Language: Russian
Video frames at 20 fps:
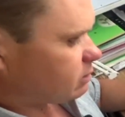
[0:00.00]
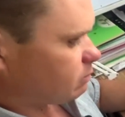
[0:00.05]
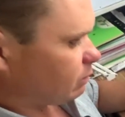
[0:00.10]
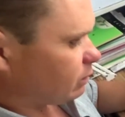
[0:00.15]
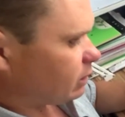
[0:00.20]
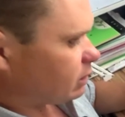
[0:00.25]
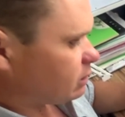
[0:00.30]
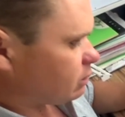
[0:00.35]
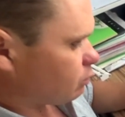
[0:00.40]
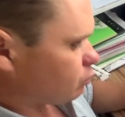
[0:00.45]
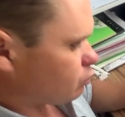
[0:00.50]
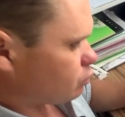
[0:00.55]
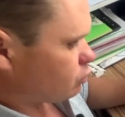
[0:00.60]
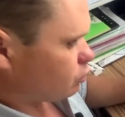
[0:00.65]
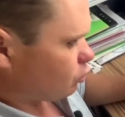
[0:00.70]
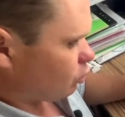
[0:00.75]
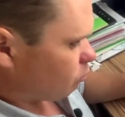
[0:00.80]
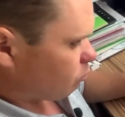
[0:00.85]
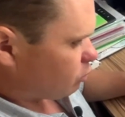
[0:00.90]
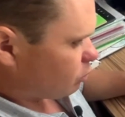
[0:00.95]
исполнительную
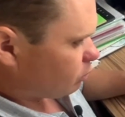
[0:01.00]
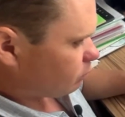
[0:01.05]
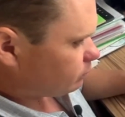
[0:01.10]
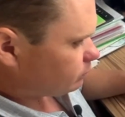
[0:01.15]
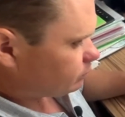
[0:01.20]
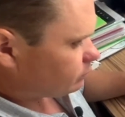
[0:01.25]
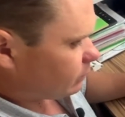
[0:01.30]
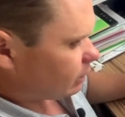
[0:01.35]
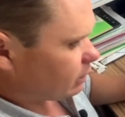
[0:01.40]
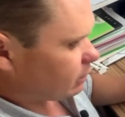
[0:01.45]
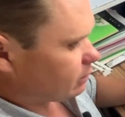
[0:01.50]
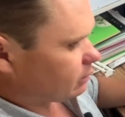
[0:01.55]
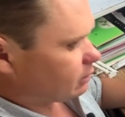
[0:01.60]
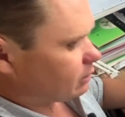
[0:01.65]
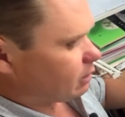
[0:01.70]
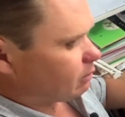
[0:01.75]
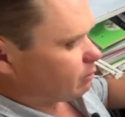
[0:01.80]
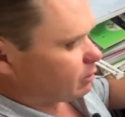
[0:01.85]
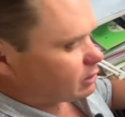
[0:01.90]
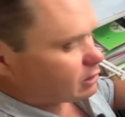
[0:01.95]
съемку,
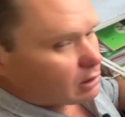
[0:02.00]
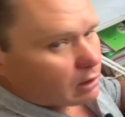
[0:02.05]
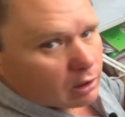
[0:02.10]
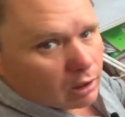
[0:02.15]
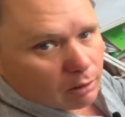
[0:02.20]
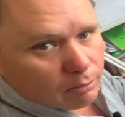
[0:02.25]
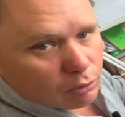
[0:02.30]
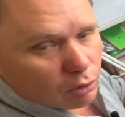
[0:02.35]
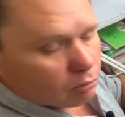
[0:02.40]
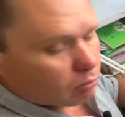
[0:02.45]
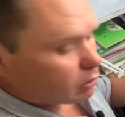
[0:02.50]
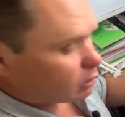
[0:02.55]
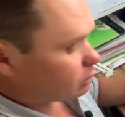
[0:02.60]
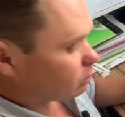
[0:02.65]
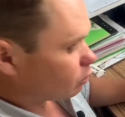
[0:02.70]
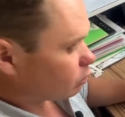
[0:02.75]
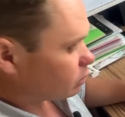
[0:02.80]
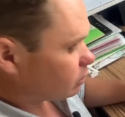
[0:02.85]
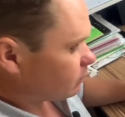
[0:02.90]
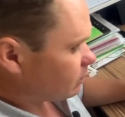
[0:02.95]
а, определили объем
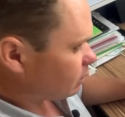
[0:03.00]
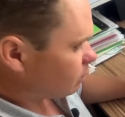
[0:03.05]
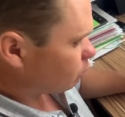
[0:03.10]
плодородного